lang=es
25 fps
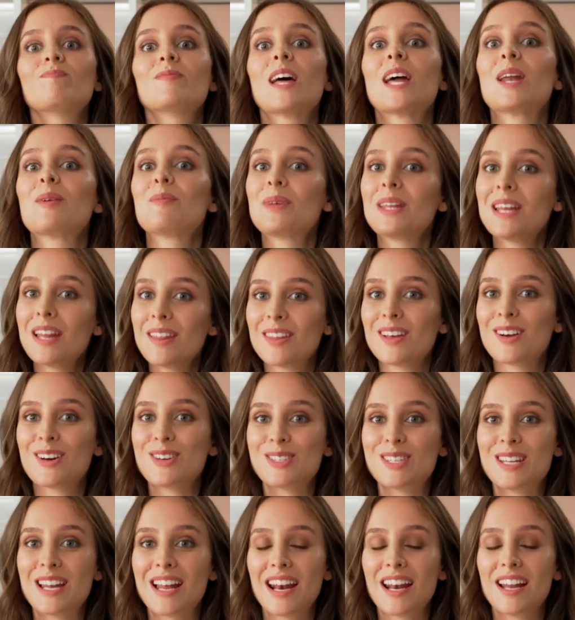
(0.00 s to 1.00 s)
Terminan de
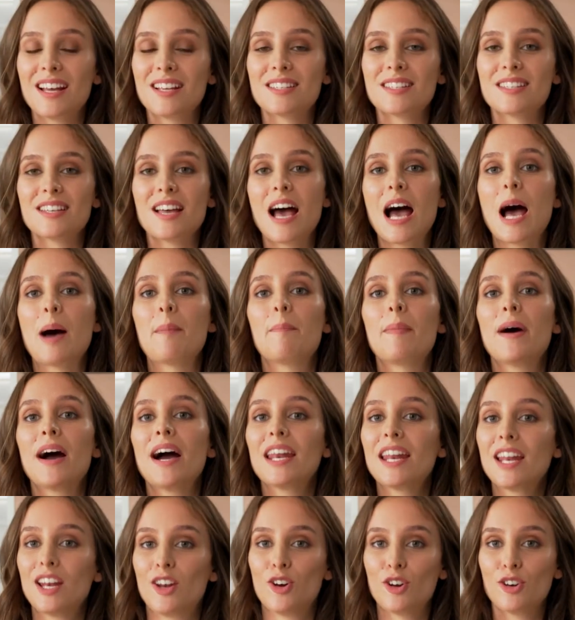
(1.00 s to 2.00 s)
cocinarlas,
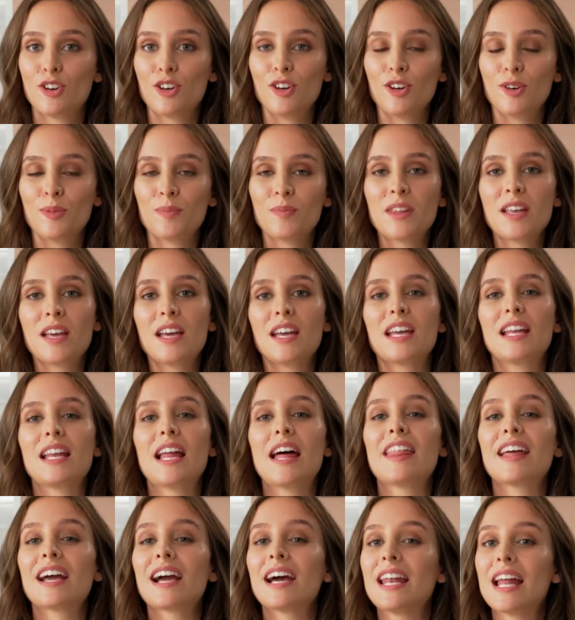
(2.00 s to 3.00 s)
apagan el horno y
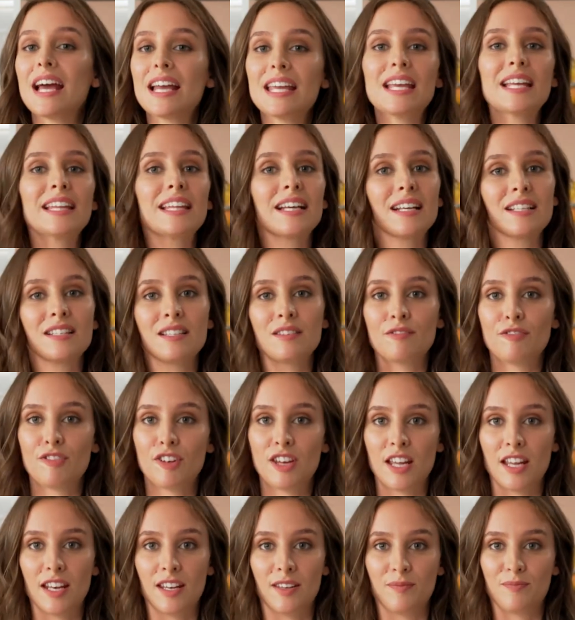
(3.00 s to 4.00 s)
las dejan ahí hasta que se
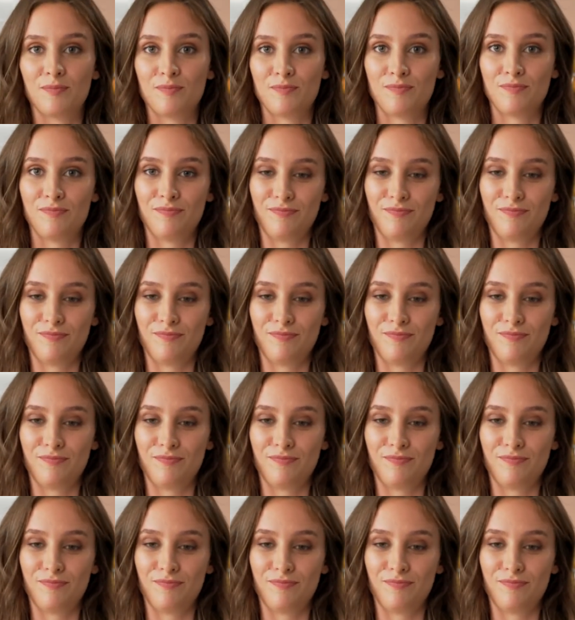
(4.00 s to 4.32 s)
enfríen.